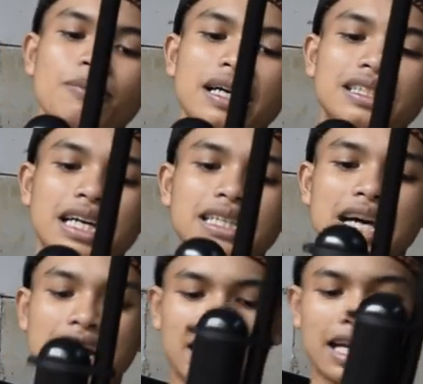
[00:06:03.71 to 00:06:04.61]

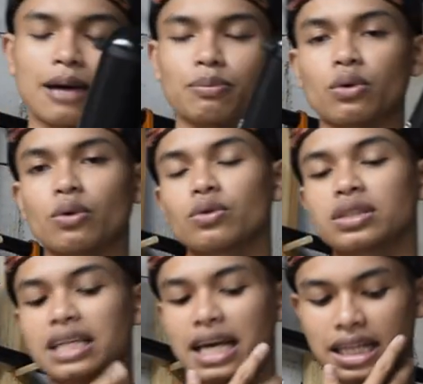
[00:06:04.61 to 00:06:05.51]
panjangnya 60
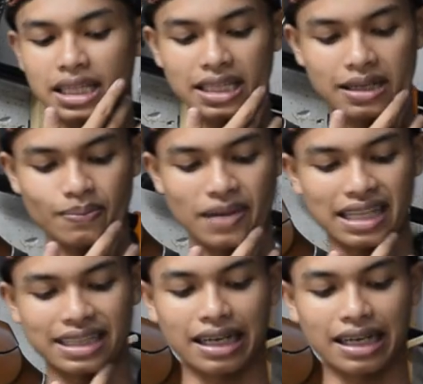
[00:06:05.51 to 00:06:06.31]
cm